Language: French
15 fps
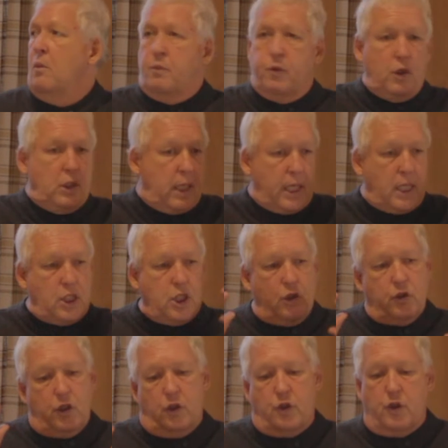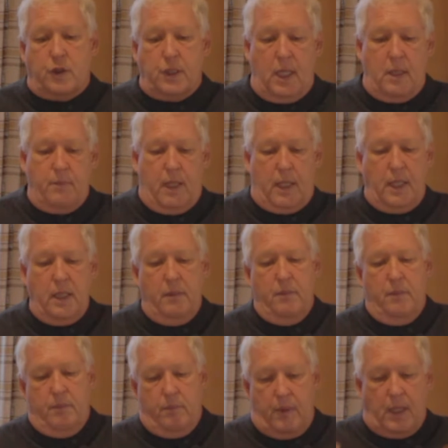Pour la région de Sault-Sainte-Marie,
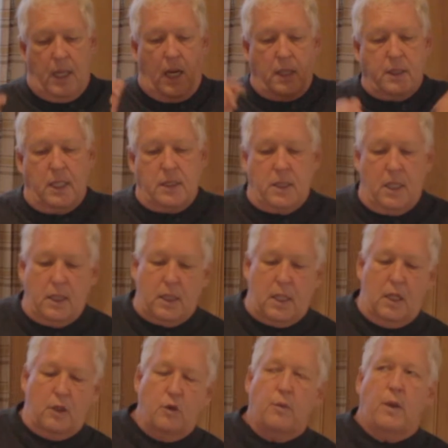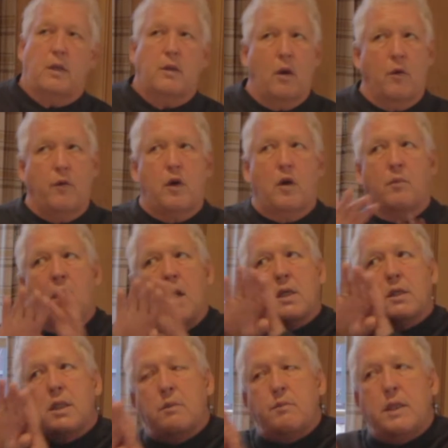en 1632, ben, on
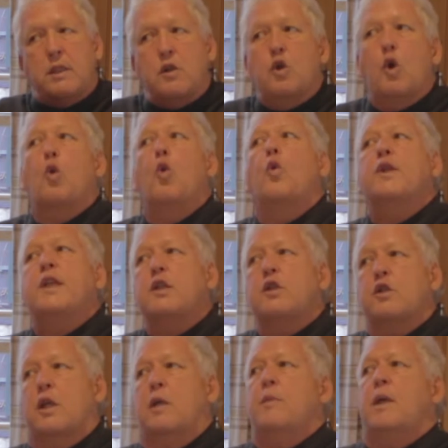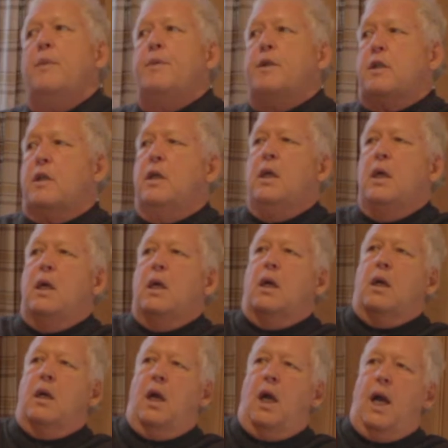commençait à mettre de côté Sault-Sainte-Marie parce que
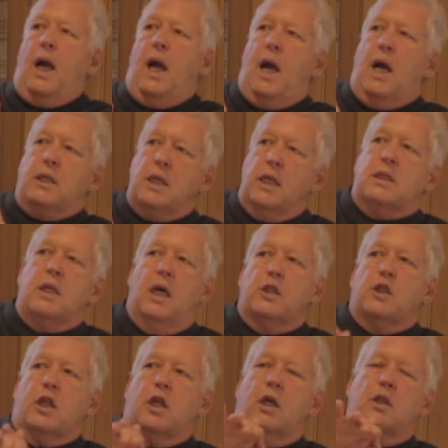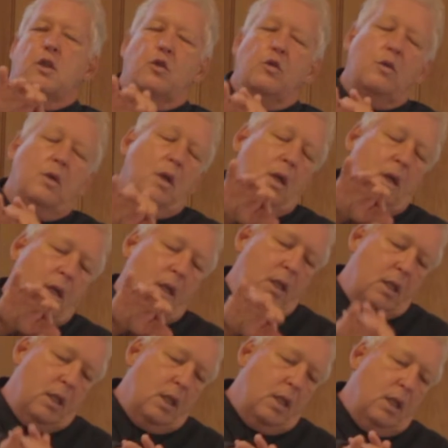en 1632,
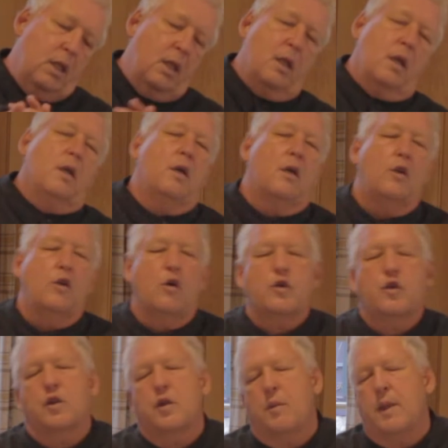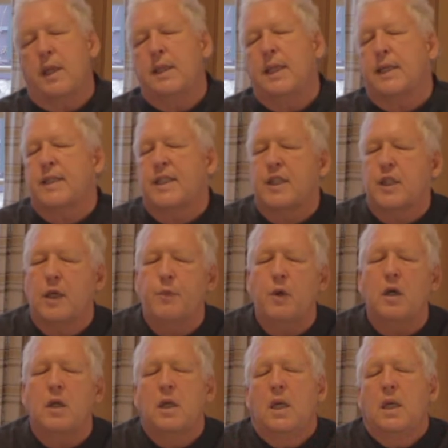le nom Sault-Sainte-Marie n'existait
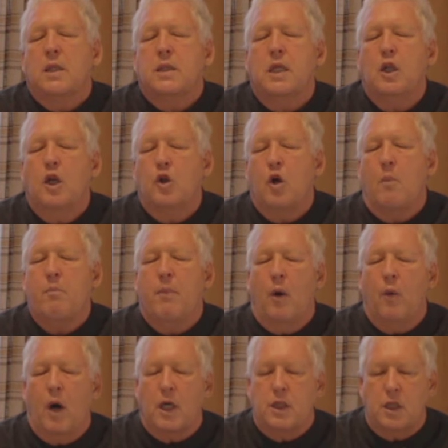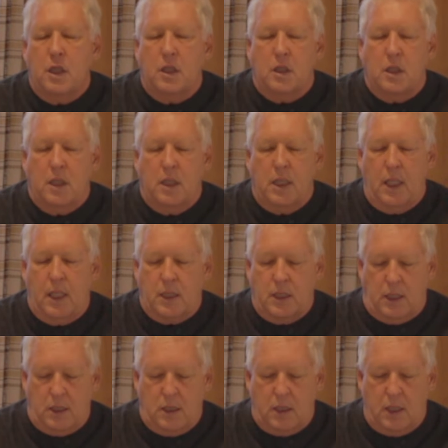pas. C'est le nom Bawatin qui
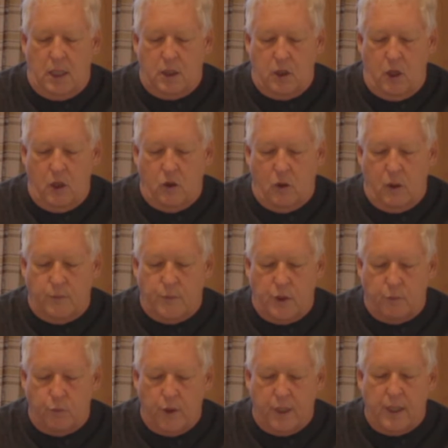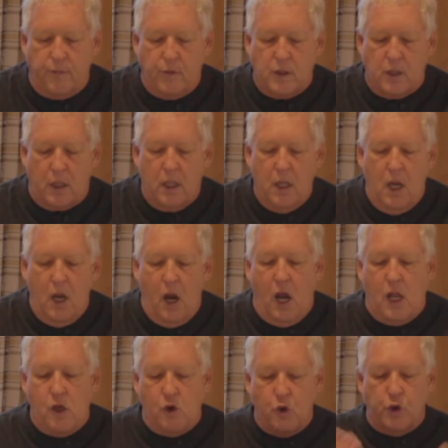existe, qui est un nom Abjiboui qui veut dire
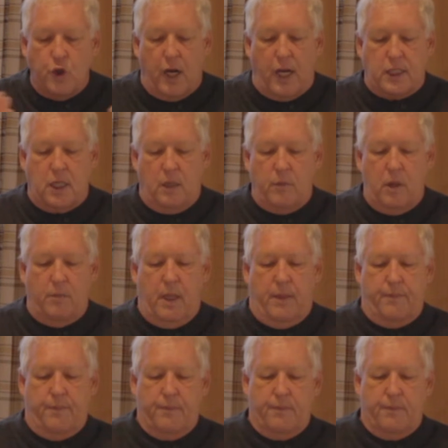un lieu de rassemblement.